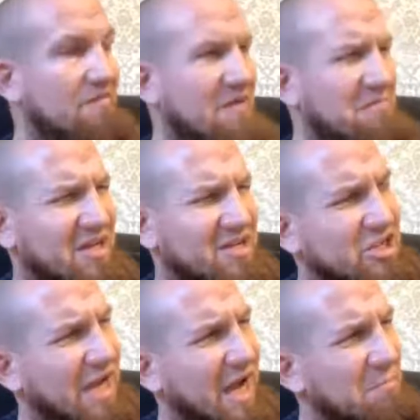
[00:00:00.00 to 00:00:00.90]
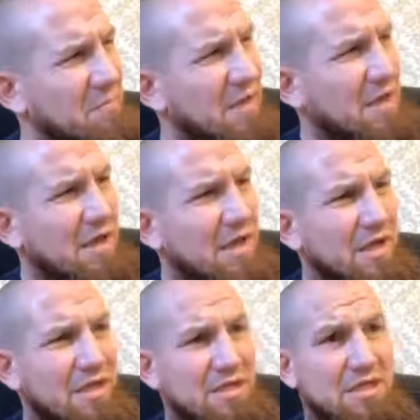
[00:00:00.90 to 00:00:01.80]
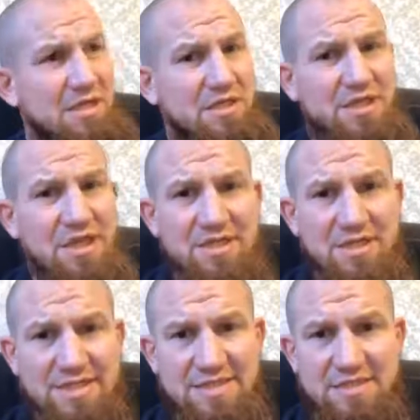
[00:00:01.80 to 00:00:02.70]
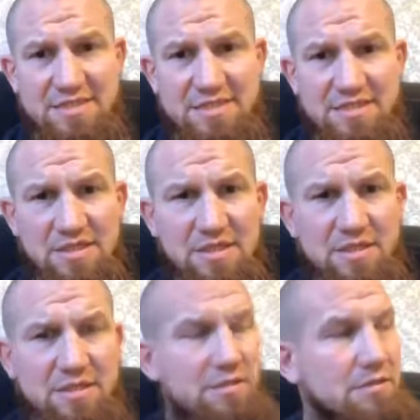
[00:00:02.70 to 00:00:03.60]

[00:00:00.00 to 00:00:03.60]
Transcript: weil manche, die haben, ich hatte letztens äh,